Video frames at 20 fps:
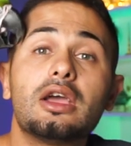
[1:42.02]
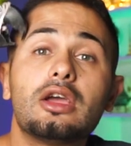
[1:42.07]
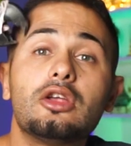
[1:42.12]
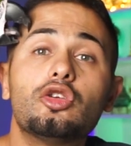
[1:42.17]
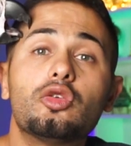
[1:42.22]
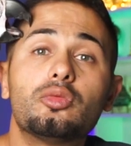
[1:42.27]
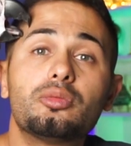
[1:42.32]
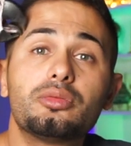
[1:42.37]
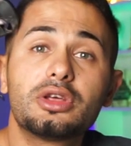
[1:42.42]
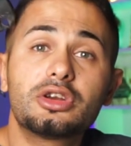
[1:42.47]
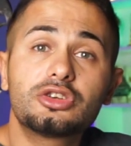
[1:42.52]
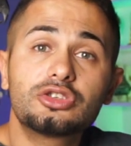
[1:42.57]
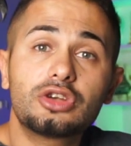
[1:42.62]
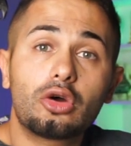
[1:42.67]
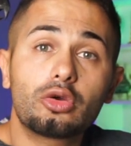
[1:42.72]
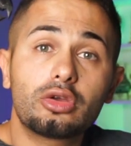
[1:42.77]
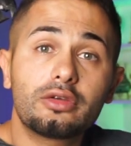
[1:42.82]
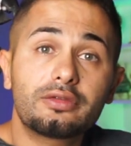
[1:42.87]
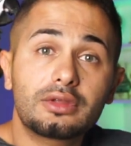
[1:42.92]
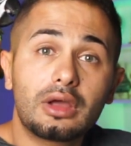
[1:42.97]
انهم
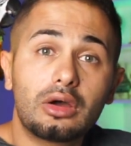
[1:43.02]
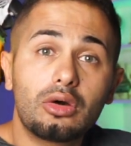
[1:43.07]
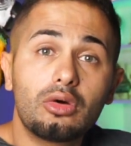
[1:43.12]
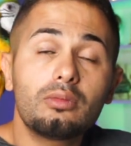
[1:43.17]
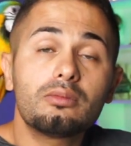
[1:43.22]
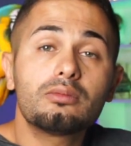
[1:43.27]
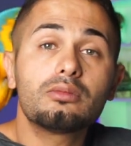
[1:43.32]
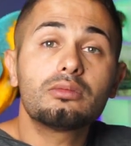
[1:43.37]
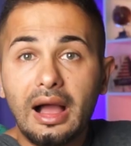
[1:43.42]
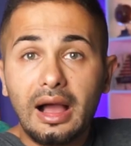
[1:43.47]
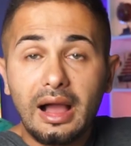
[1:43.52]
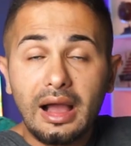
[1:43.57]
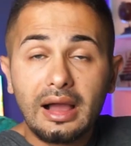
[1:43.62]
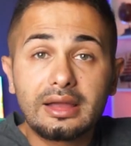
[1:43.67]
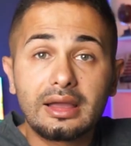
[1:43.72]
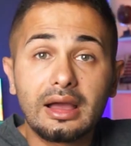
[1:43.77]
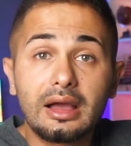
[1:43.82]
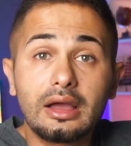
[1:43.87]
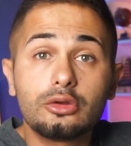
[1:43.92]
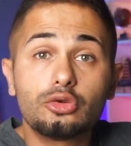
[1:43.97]
يرجعوا يفتحوا
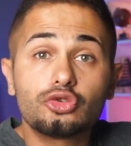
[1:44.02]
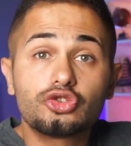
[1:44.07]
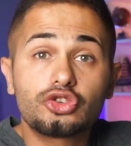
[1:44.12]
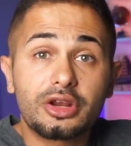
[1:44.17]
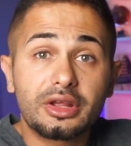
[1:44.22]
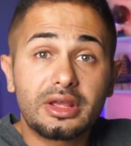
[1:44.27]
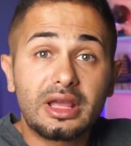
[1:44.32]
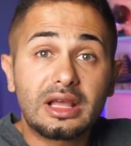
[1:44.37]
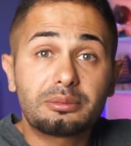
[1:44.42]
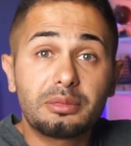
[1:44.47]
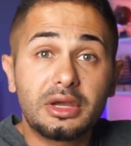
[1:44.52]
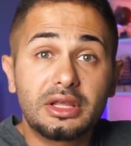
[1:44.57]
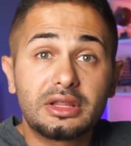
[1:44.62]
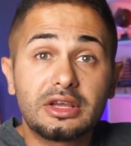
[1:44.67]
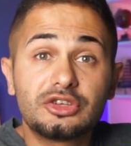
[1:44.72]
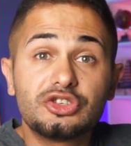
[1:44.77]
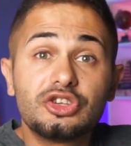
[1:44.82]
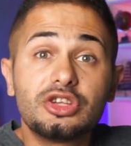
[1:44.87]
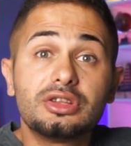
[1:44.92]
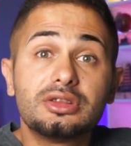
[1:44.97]
حكى انه الشركات
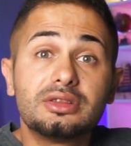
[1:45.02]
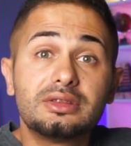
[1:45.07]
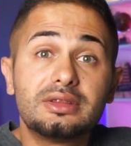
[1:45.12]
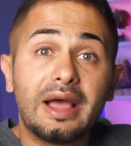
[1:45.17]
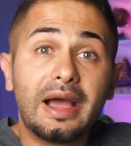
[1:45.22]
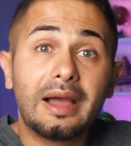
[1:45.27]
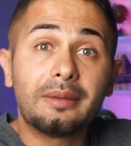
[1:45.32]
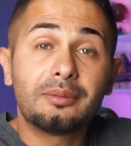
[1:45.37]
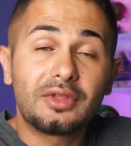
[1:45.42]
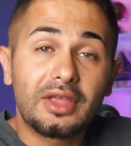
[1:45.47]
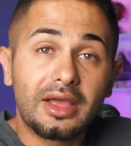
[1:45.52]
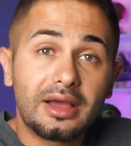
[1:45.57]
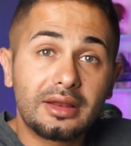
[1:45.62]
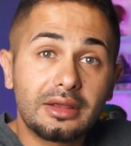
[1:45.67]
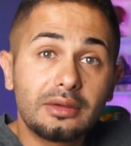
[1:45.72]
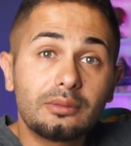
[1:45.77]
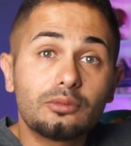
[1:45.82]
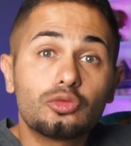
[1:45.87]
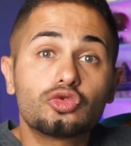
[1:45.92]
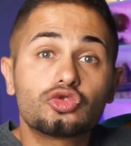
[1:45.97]
محتاجين دعم
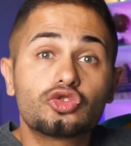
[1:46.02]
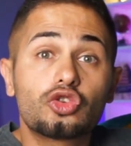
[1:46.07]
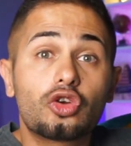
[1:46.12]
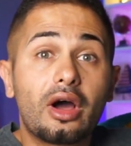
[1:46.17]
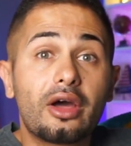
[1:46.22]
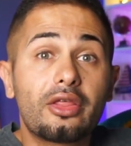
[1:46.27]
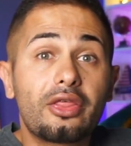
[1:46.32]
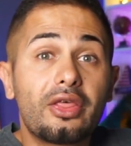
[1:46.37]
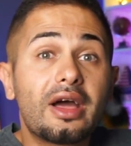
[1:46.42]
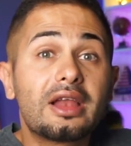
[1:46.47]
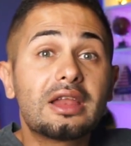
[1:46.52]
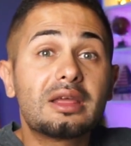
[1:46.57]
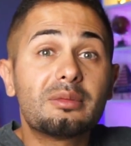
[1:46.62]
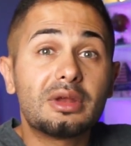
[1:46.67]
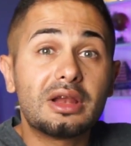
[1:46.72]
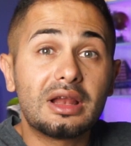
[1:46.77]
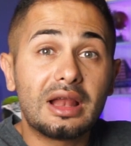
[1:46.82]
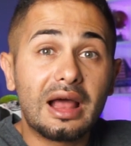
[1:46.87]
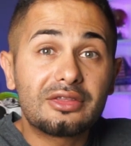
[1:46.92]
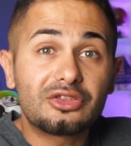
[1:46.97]
ثاني وجرعه ثانيه
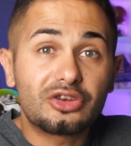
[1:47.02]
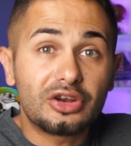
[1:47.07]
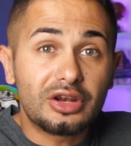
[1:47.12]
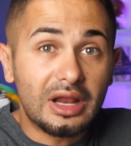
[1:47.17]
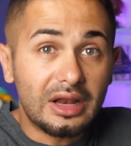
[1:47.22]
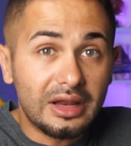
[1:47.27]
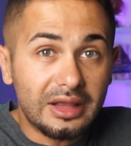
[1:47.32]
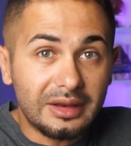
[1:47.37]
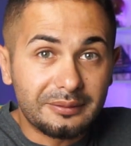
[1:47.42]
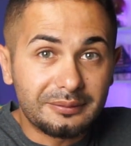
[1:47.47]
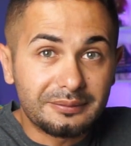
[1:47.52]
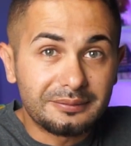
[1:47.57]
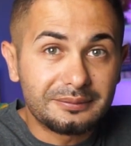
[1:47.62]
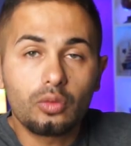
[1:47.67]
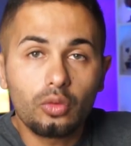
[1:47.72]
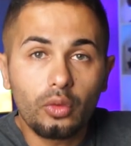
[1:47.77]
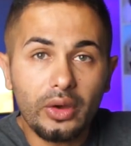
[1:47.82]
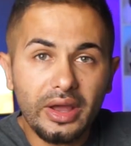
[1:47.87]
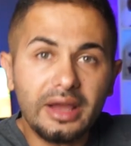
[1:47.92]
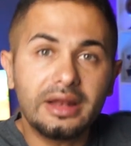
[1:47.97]
من الادرينالين
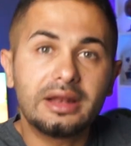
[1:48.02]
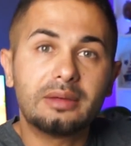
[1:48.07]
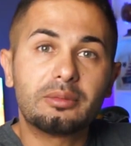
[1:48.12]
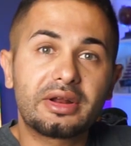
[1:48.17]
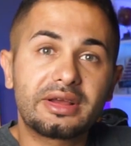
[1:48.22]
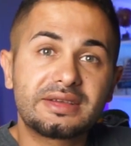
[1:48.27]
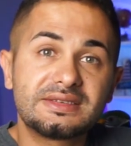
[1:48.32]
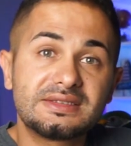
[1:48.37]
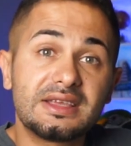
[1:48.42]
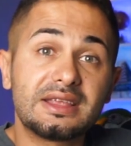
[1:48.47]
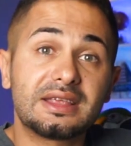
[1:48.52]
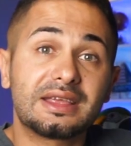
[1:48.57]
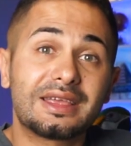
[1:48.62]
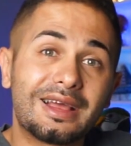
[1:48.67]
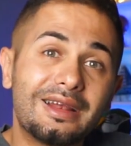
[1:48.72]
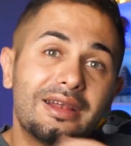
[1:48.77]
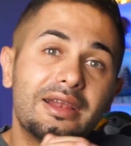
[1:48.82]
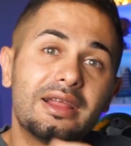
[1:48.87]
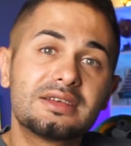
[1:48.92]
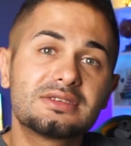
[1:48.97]
واحنا مركزين
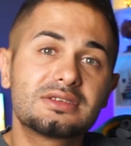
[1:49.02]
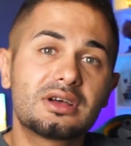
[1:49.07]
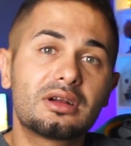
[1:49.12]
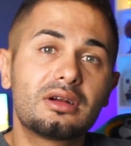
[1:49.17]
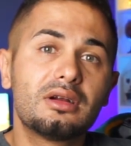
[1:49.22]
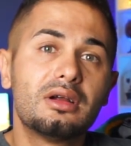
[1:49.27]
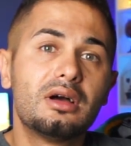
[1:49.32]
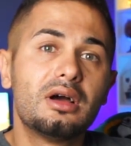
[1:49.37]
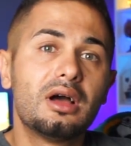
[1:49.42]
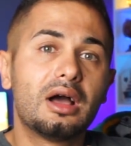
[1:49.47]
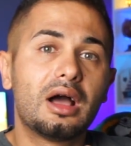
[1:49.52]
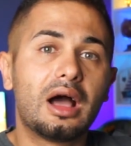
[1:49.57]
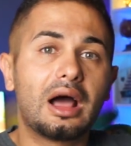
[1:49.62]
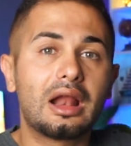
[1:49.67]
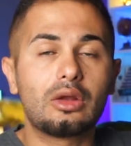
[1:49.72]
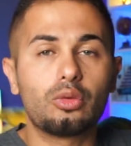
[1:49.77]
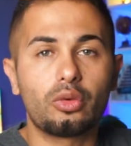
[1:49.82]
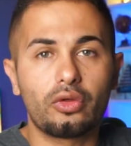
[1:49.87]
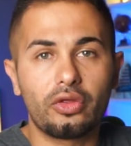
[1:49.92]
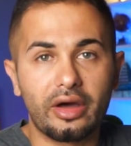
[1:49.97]
كالليزر
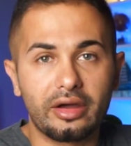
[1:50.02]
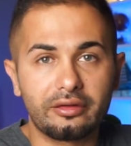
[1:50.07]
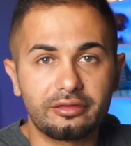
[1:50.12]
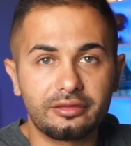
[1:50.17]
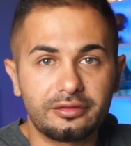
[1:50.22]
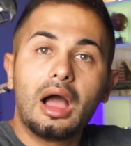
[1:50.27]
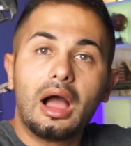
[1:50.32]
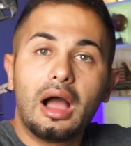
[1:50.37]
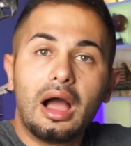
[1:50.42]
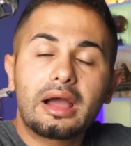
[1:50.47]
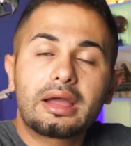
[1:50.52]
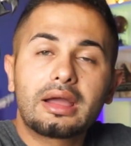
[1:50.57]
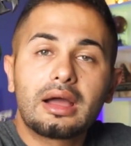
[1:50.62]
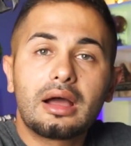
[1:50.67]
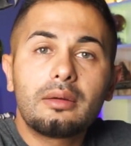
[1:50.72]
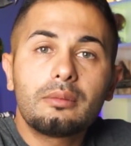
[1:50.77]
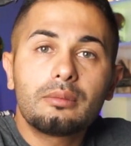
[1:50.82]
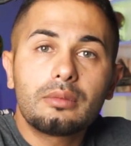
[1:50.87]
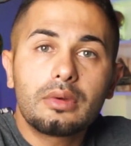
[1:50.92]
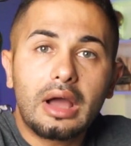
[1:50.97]
على الوظائف
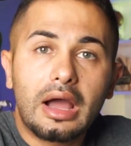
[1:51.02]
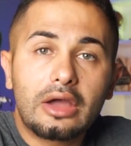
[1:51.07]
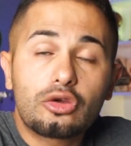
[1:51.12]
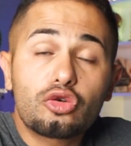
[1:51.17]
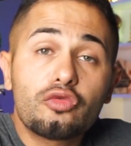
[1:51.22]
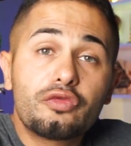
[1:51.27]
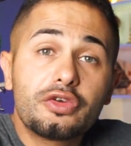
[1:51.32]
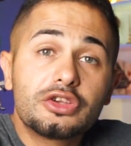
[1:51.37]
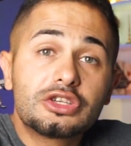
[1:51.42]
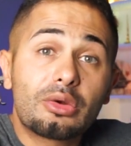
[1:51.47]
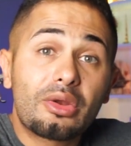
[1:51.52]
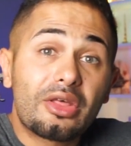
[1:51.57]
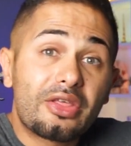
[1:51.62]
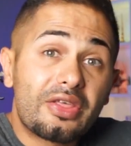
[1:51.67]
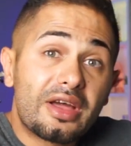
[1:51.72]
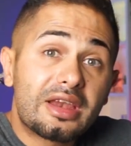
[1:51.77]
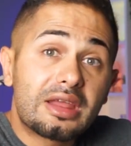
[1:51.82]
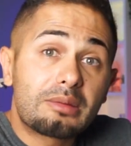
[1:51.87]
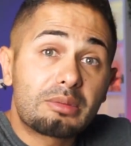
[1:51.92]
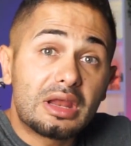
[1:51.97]
حكى حيكون في
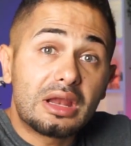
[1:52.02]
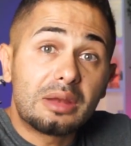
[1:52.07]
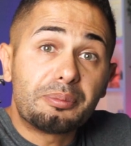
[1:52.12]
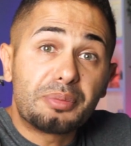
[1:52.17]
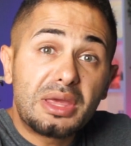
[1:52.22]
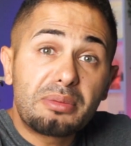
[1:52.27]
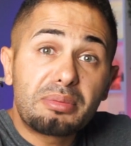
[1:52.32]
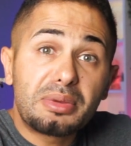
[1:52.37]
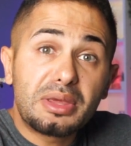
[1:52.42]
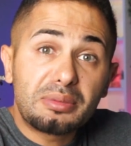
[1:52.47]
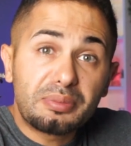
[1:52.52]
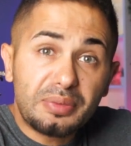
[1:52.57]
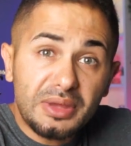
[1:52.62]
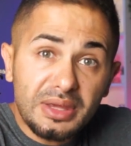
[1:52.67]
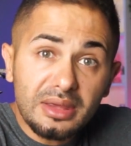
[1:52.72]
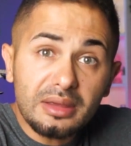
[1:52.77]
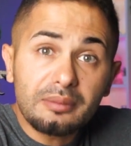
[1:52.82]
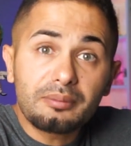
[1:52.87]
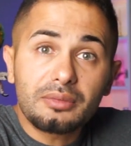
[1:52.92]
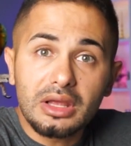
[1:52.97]
جوله ثانيه من البي بي
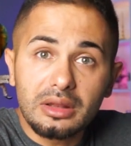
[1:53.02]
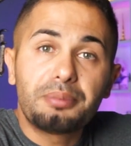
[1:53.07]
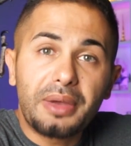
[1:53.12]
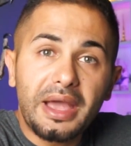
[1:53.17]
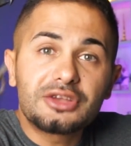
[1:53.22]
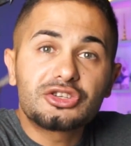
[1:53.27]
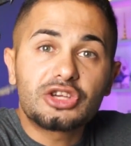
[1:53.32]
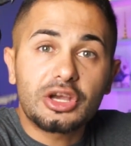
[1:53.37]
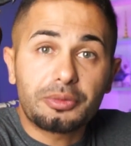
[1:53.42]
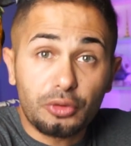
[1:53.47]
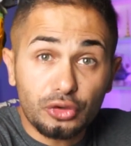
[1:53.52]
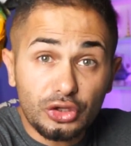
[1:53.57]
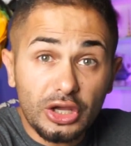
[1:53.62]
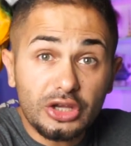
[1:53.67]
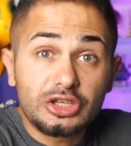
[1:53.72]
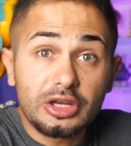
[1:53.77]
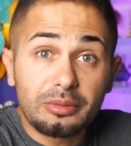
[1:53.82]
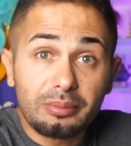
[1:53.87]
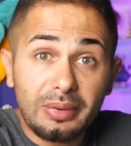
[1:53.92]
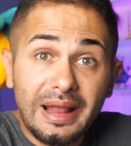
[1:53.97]
بي باي تشيك
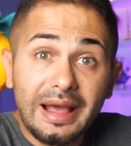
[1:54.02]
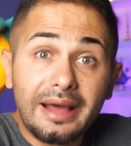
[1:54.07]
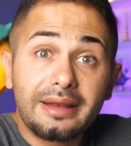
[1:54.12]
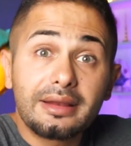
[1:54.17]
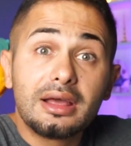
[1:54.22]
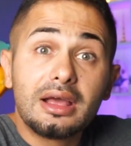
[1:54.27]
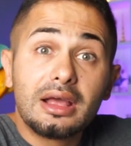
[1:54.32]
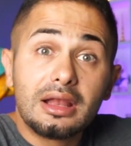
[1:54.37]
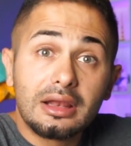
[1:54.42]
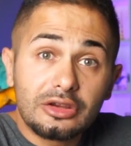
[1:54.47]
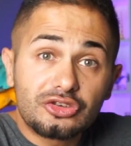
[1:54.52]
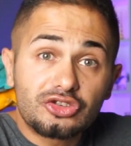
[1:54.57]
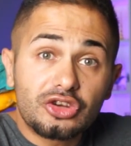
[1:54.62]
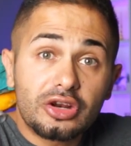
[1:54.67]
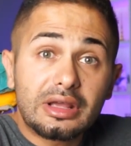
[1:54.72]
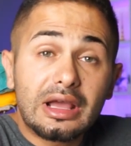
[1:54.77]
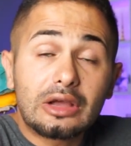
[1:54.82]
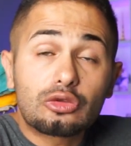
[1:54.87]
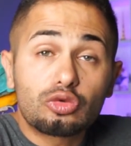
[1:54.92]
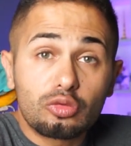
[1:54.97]
بروتكشن بلان
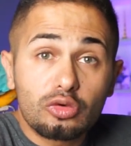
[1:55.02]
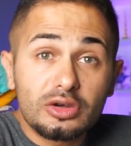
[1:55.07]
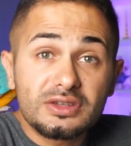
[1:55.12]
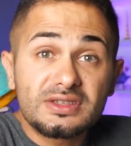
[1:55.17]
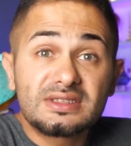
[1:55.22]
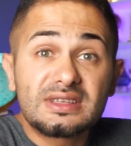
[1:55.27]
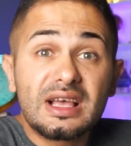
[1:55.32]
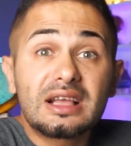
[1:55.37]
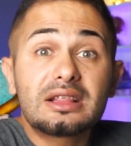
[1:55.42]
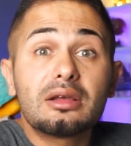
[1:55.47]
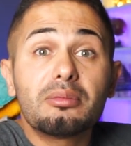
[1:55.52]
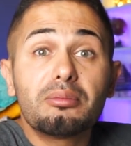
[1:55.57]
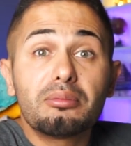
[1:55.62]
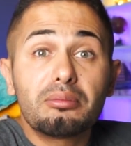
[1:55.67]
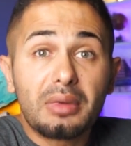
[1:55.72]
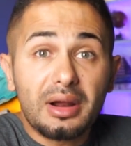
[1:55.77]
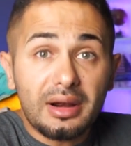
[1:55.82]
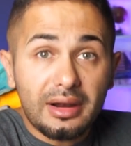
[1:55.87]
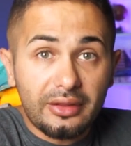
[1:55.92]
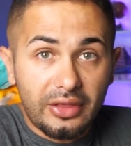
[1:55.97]
للشركات والمؤسسات
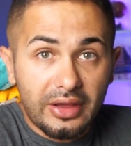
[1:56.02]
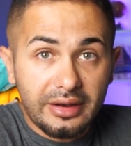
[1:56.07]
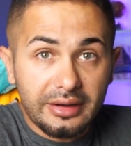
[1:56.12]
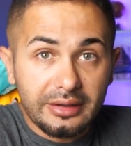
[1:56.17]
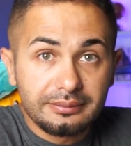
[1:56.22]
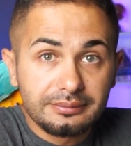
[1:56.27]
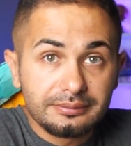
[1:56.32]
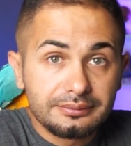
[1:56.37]
مره ثانيه